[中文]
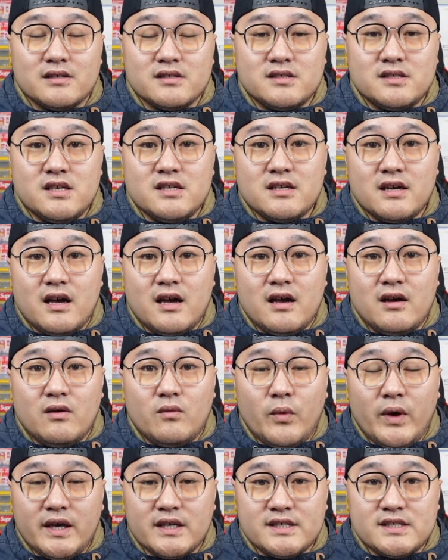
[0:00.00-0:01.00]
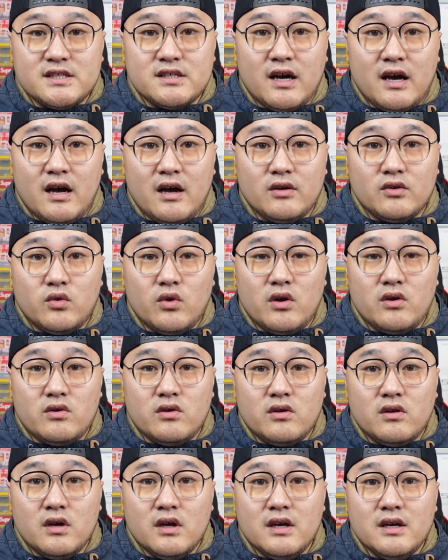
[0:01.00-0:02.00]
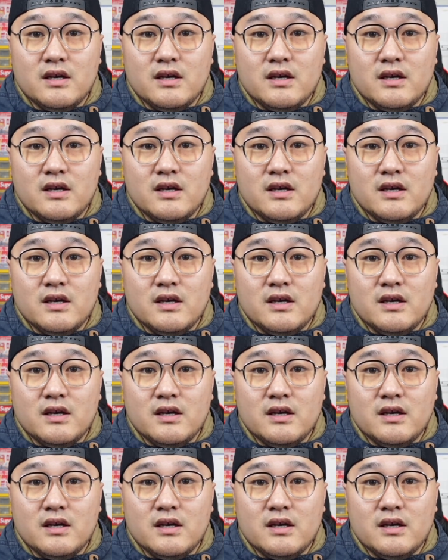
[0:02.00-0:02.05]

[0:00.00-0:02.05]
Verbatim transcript: 实际上，韦世豪对于